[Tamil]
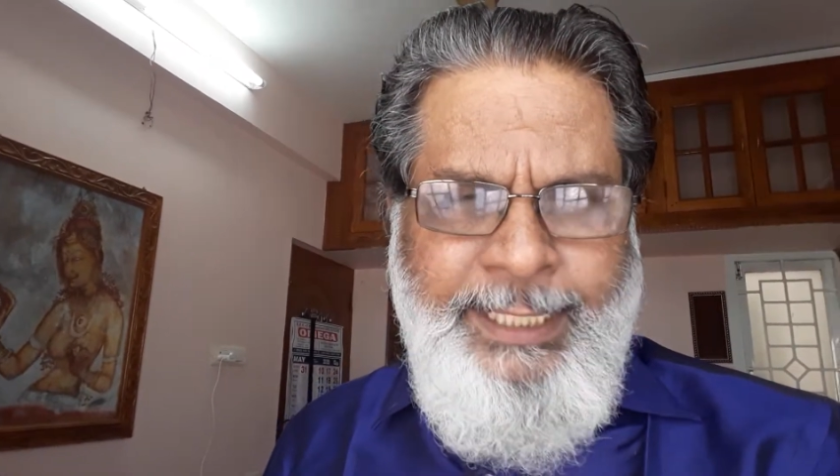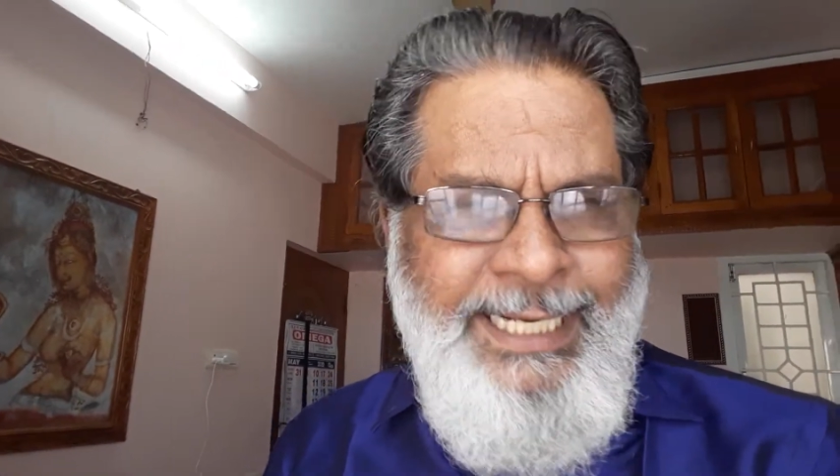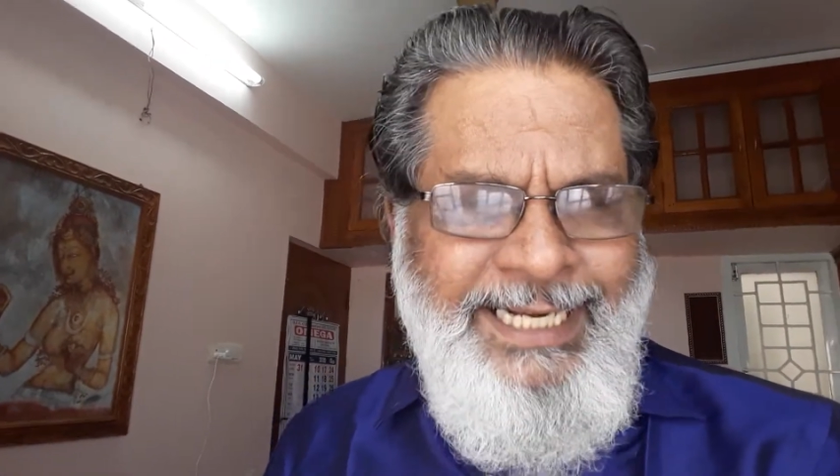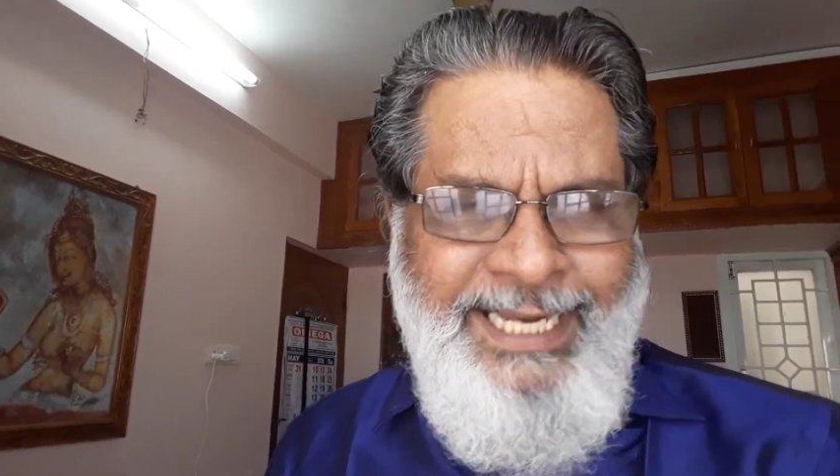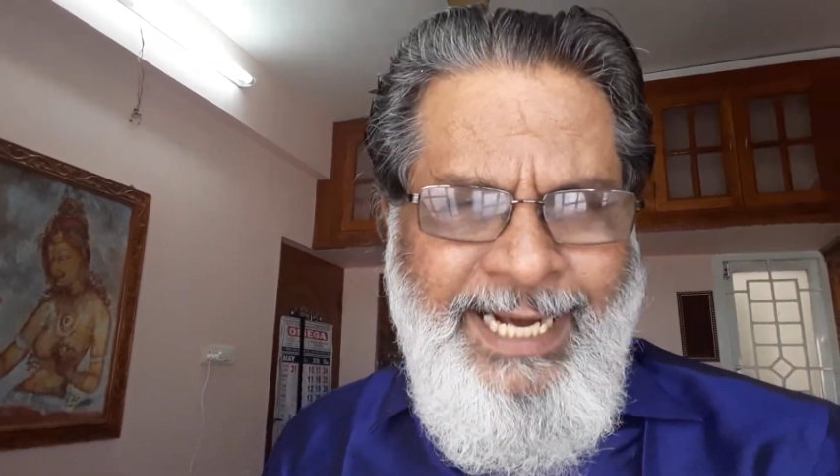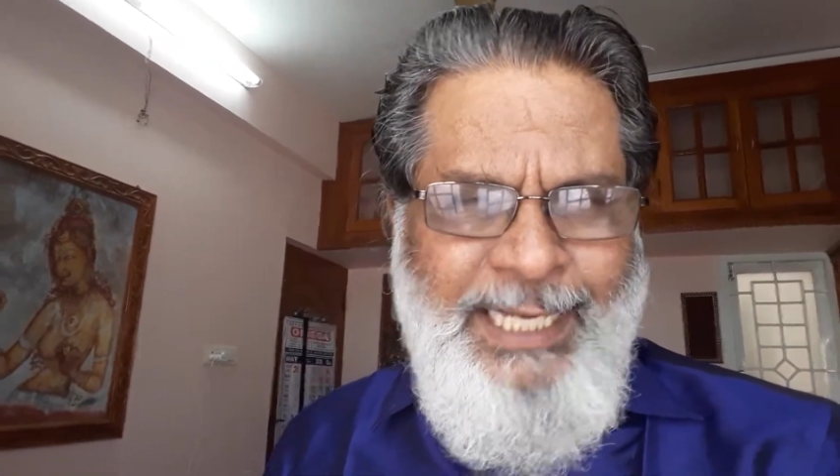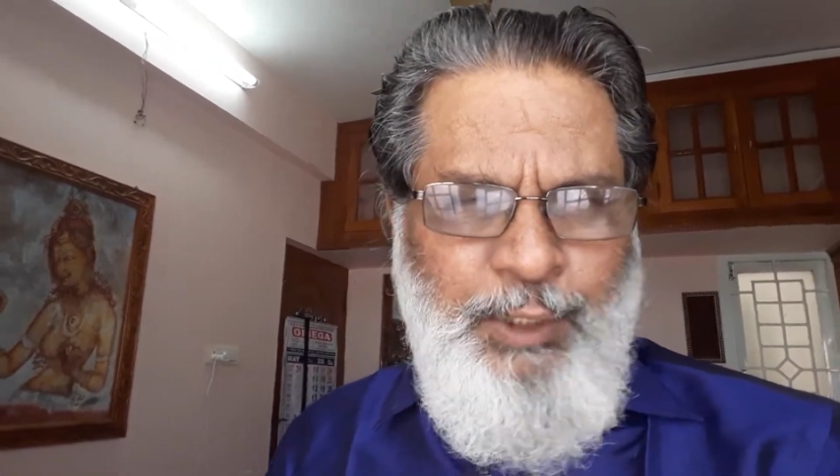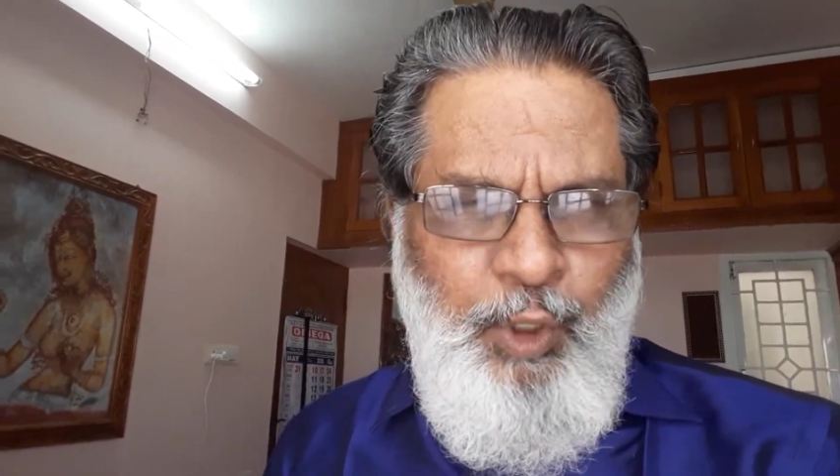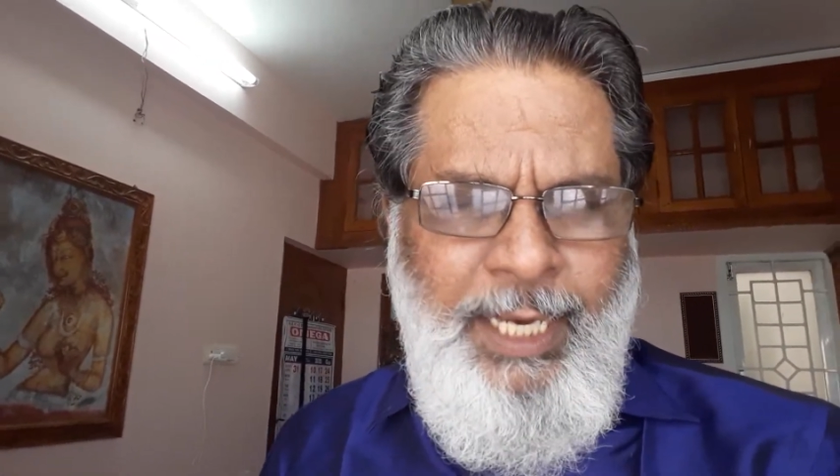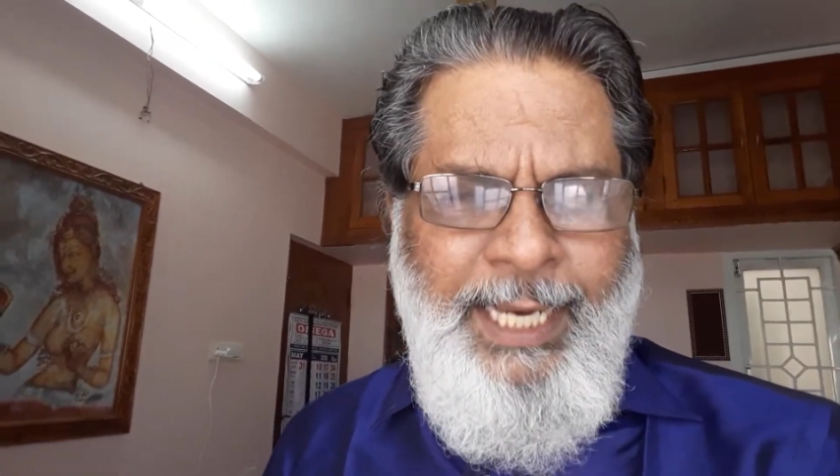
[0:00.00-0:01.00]
ஈடு இணையான
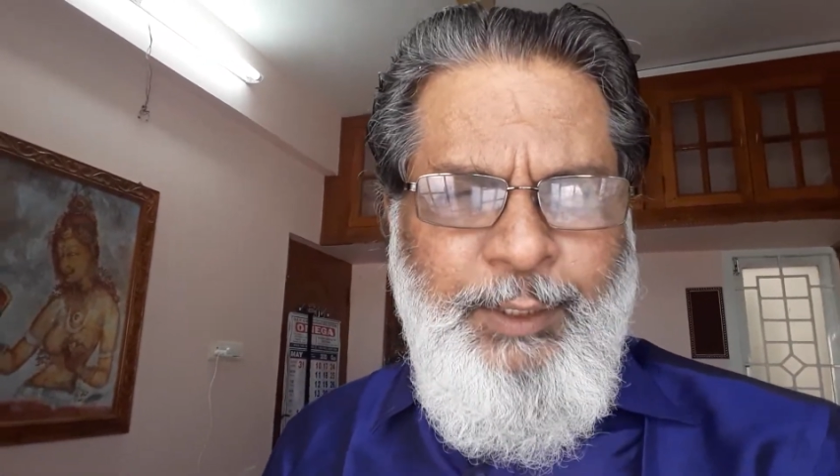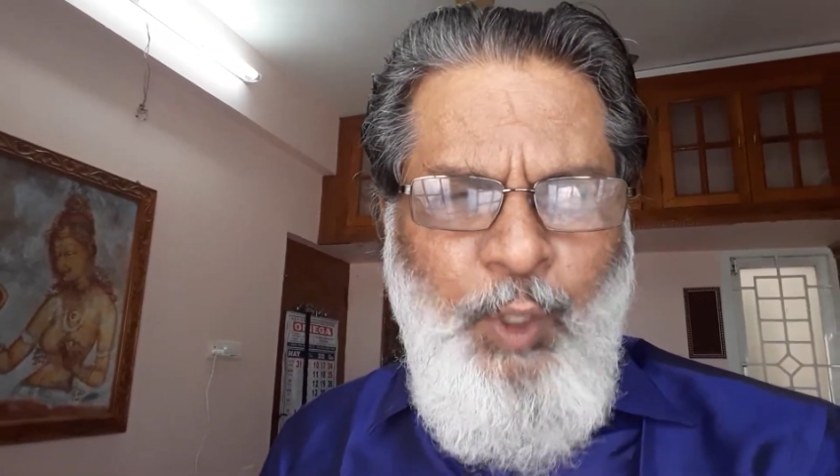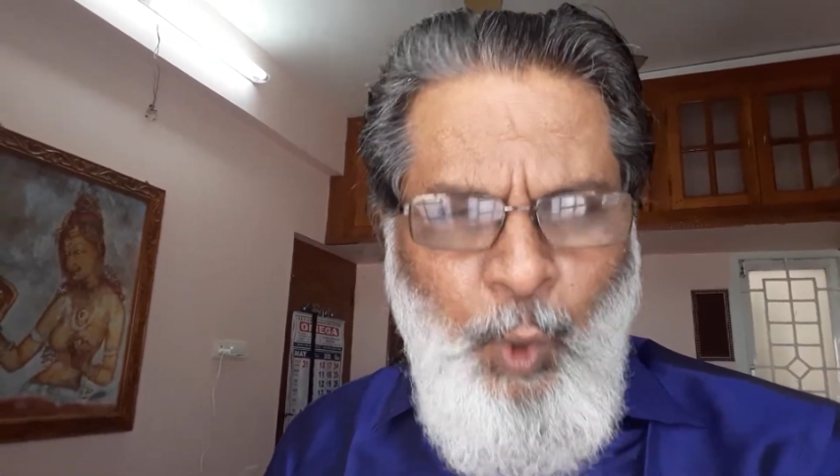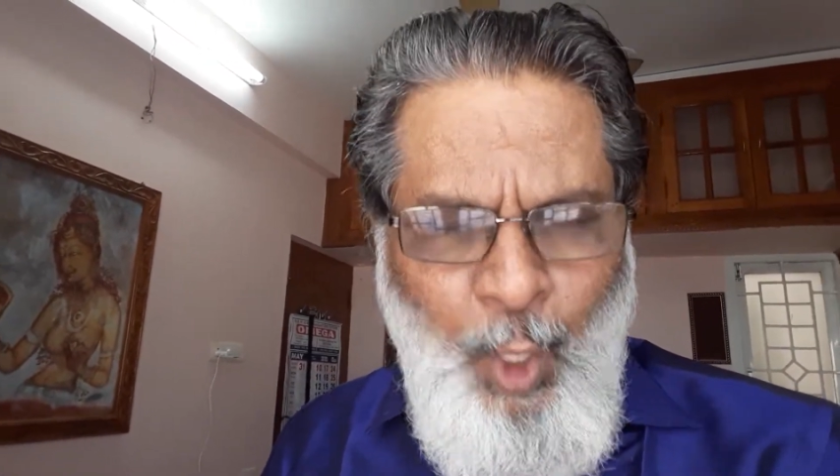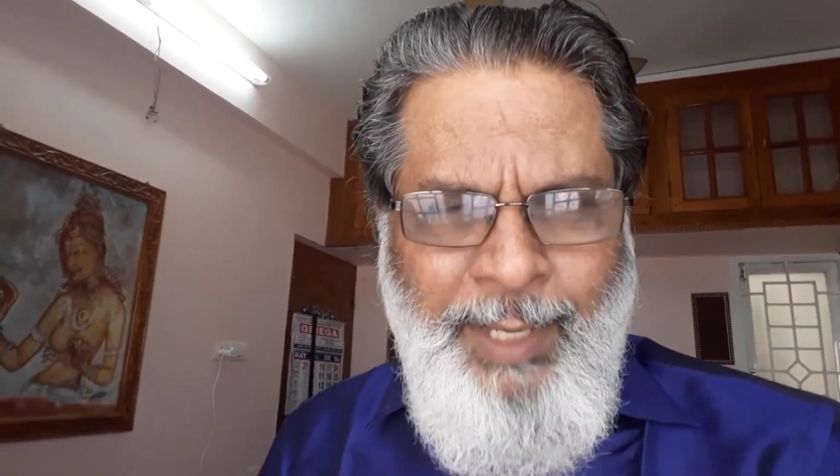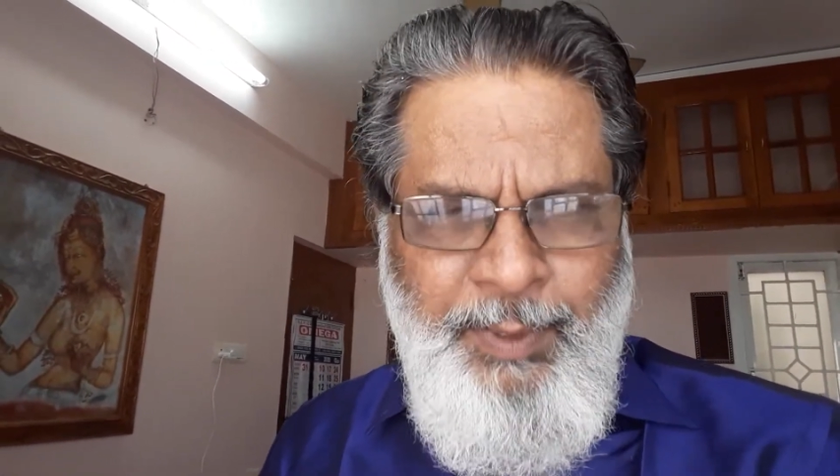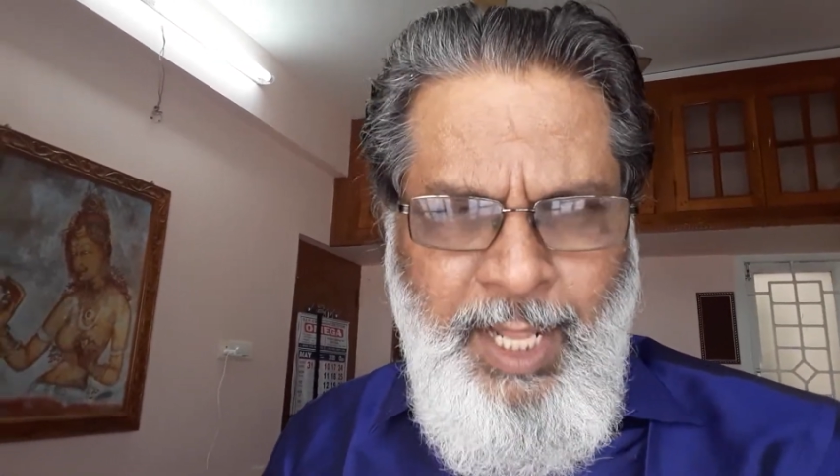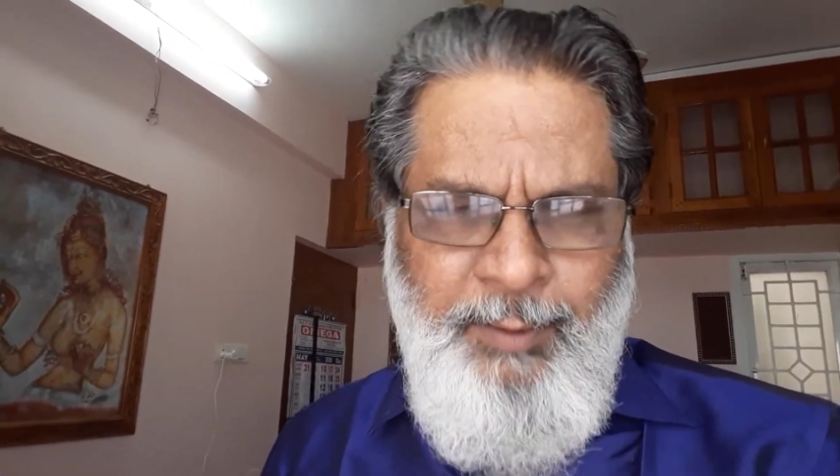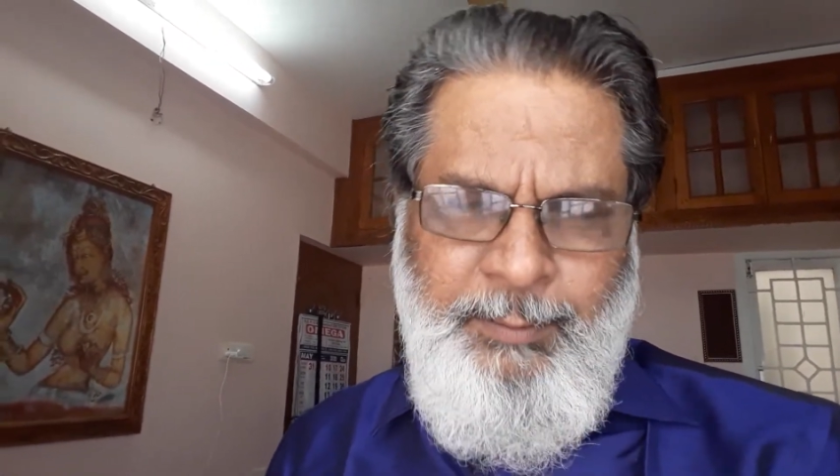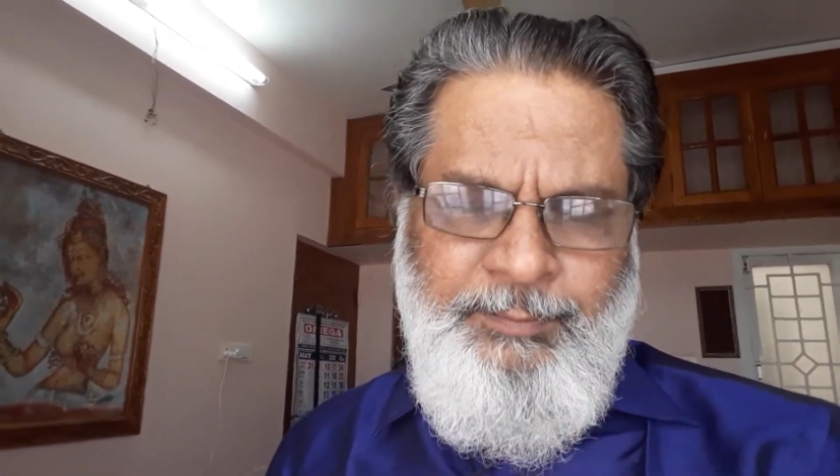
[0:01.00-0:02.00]
சொல்லே கொடோ
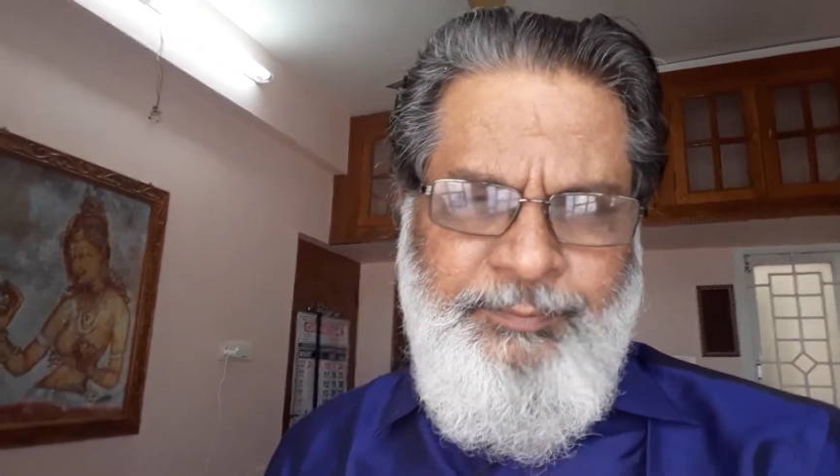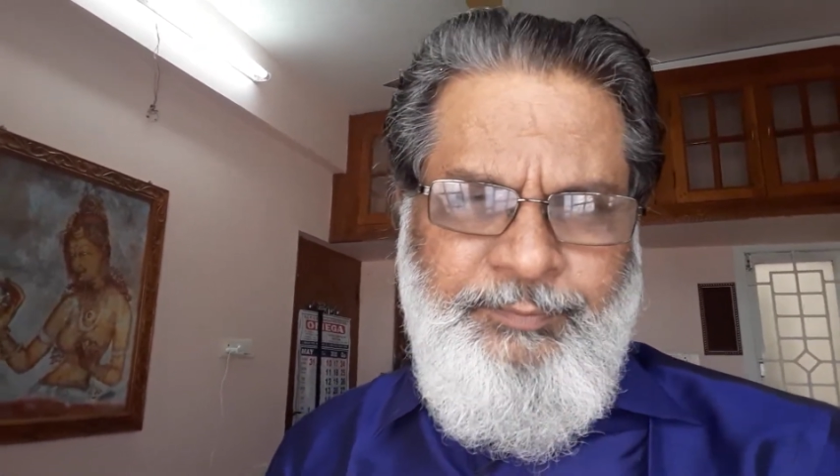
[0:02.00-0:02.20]
என்பதாகும்